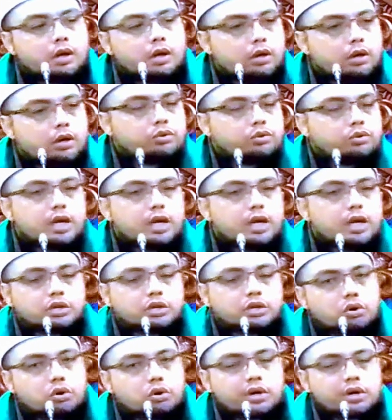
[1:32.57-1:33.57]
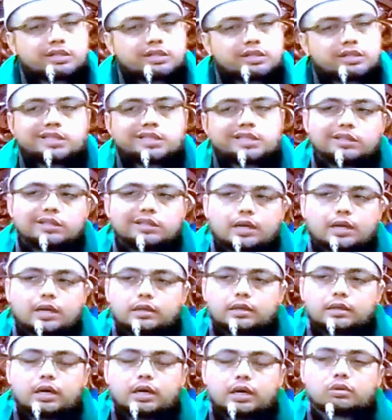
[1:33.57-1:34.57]
Kalau sudah seseorang
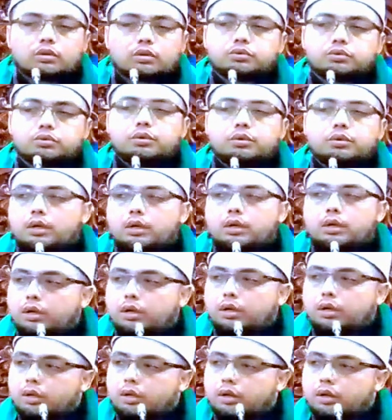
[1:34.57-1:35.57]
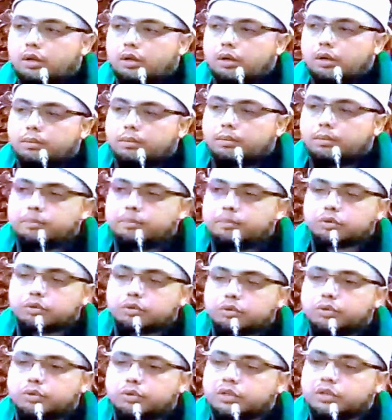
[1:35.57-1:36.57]
cinta dengan Rasulullah, maka
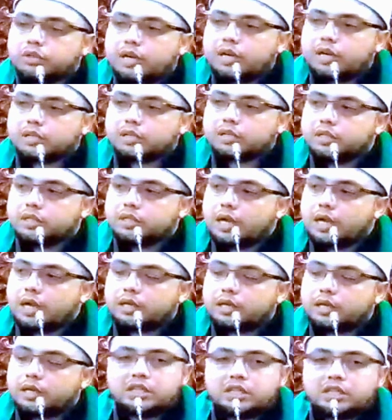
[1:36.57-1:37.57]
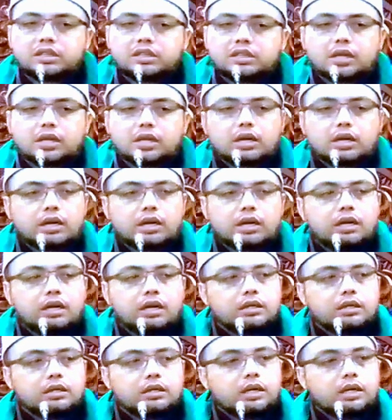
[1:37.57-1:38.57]
sudah jelas dia akan cinta
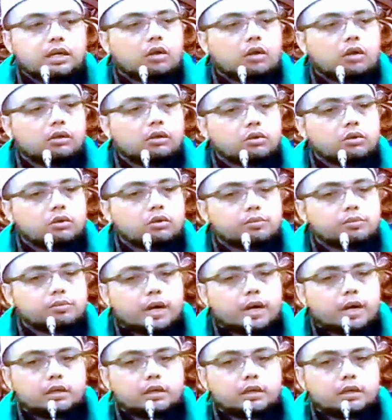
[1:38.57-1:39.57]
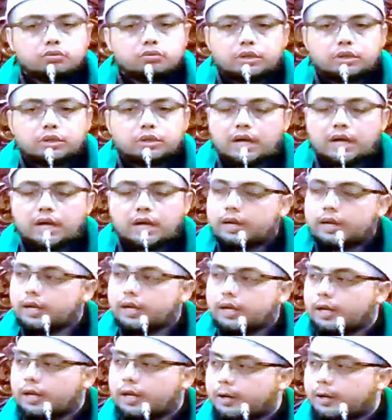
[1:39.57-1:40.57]
dengan Allah Subhanahu wa
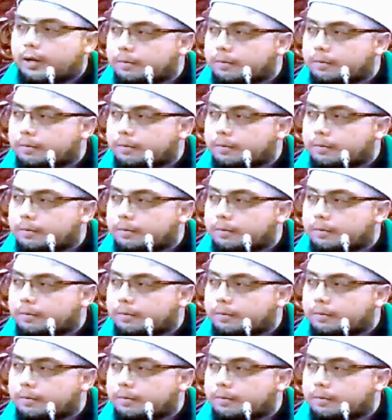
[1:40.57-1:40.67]
taala.